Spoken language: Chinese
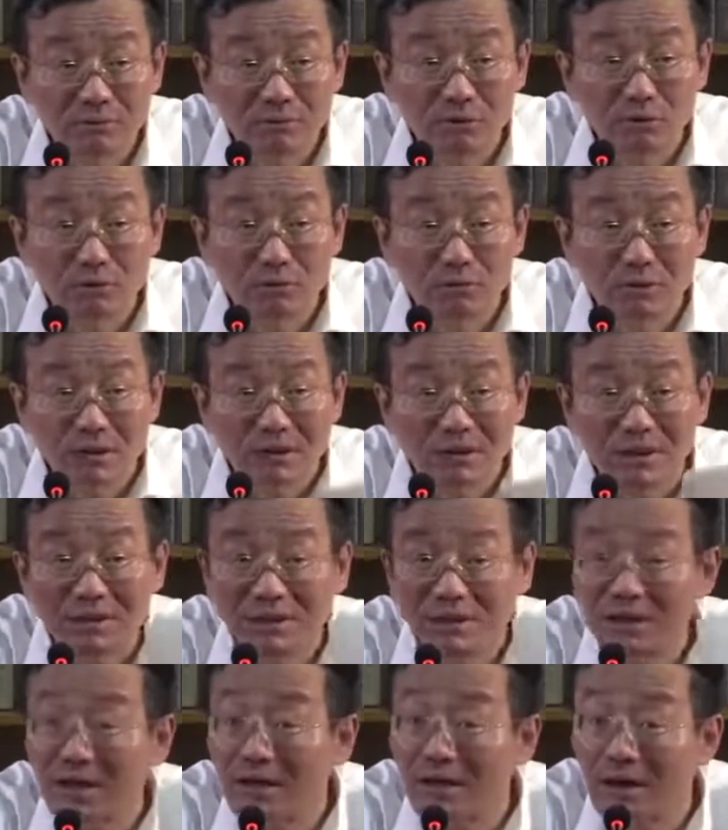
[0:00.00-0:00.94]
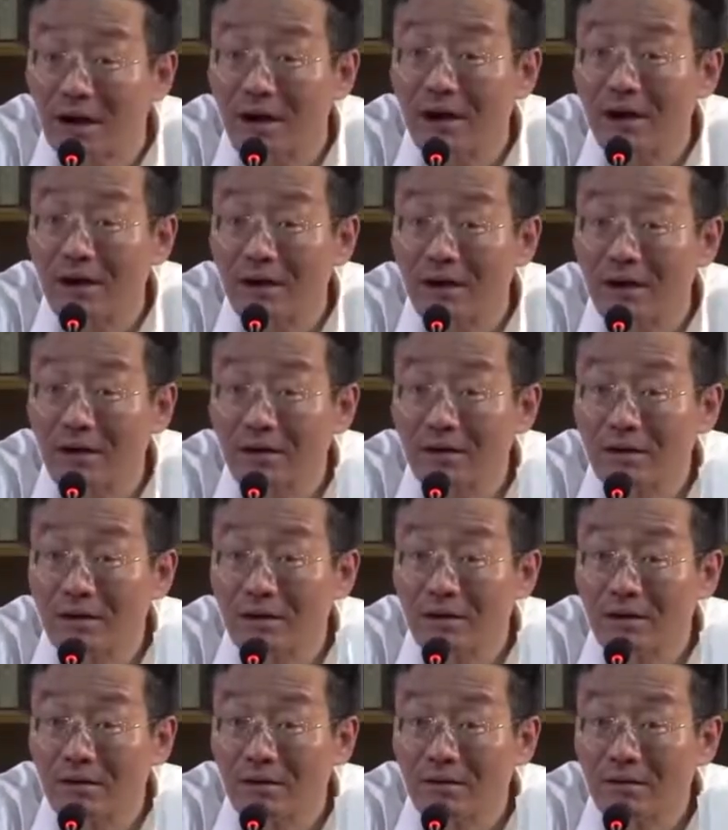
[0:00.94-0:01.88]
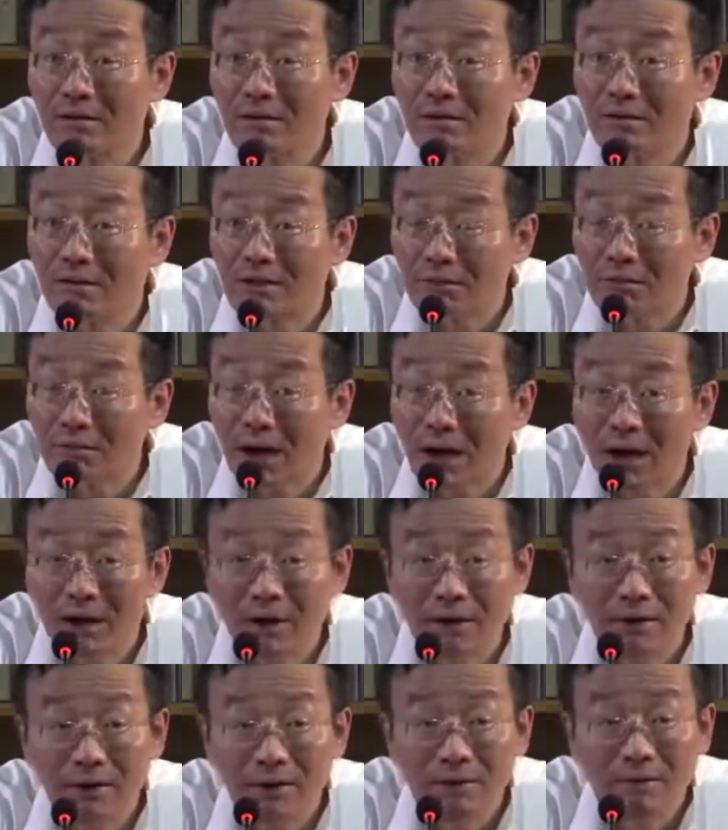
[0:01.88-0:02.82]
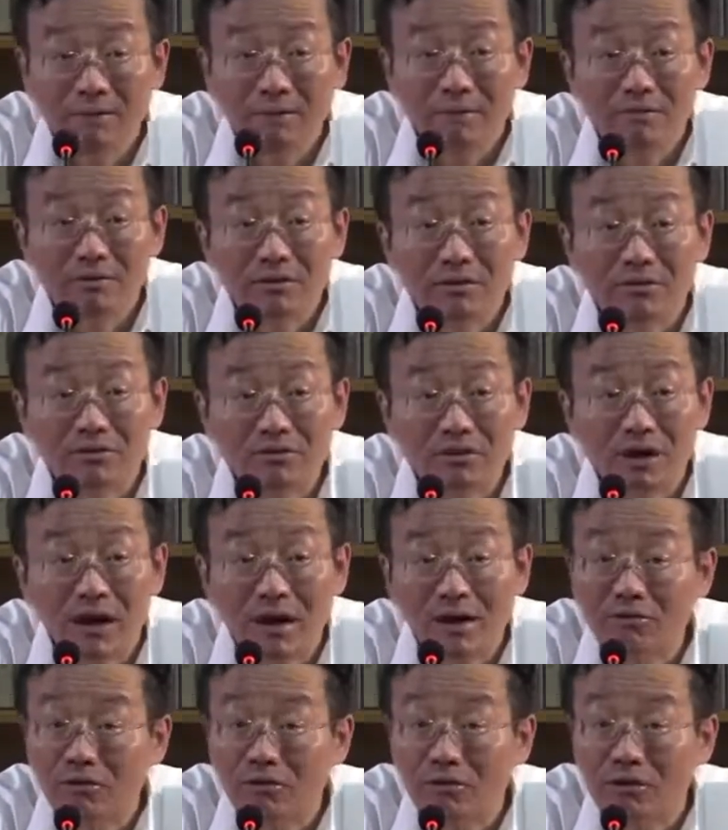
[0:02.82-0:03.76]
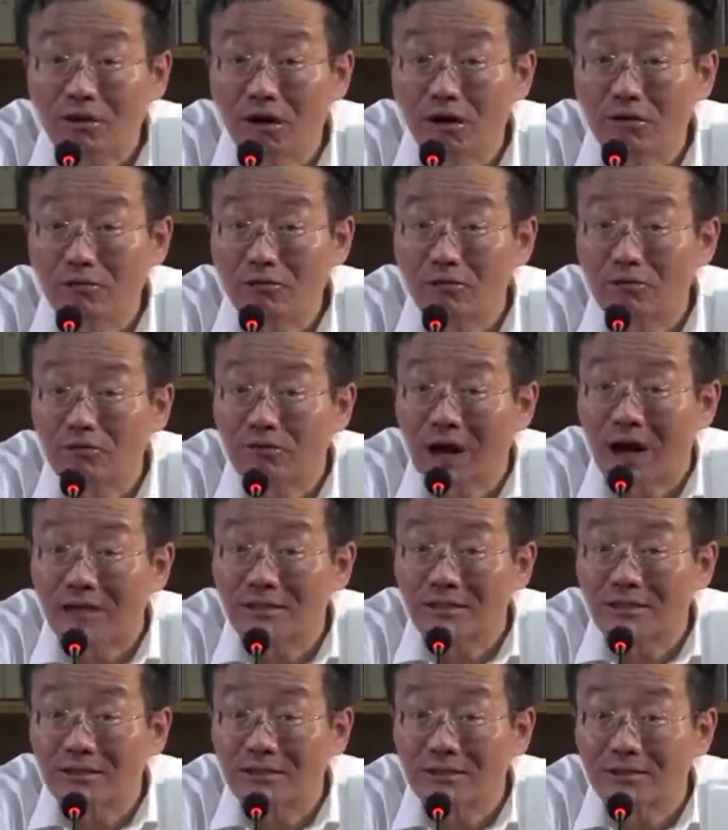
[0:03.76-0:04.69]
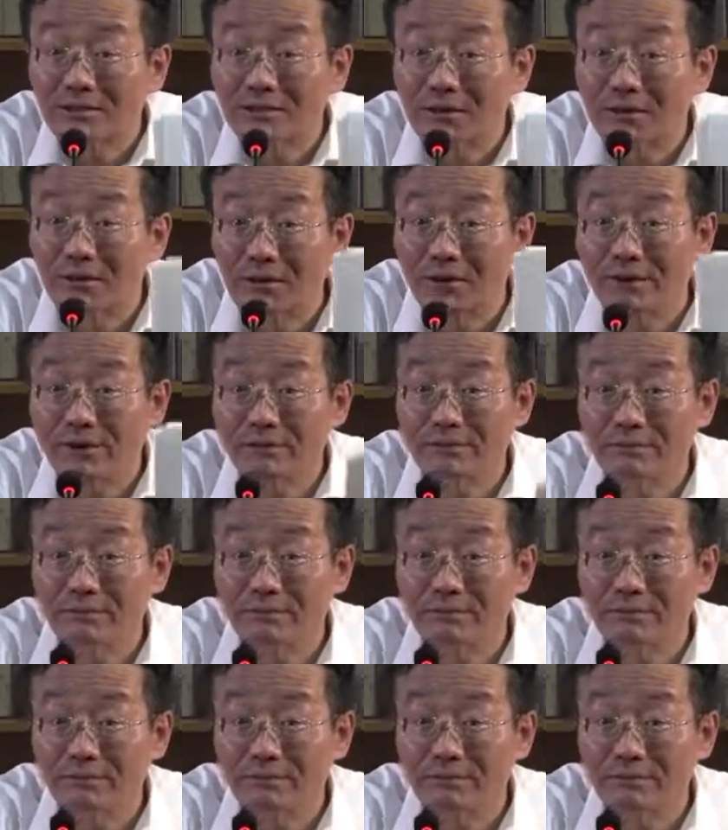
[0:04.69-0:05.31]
居民的信任。为什么？你是来自高度法治的社会，